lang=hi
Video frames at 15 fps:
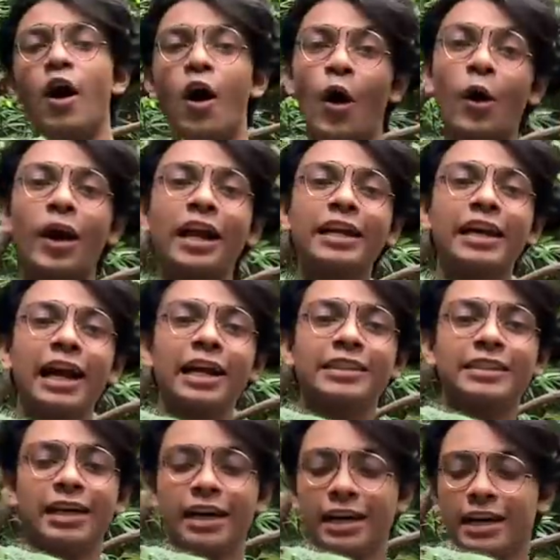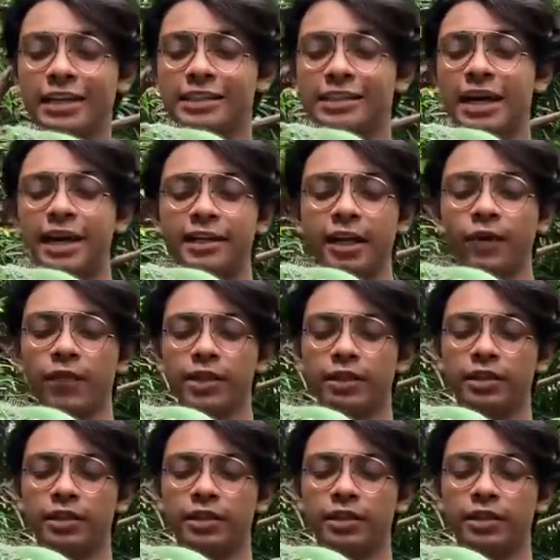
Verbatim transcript: Alright guys, uh, starting with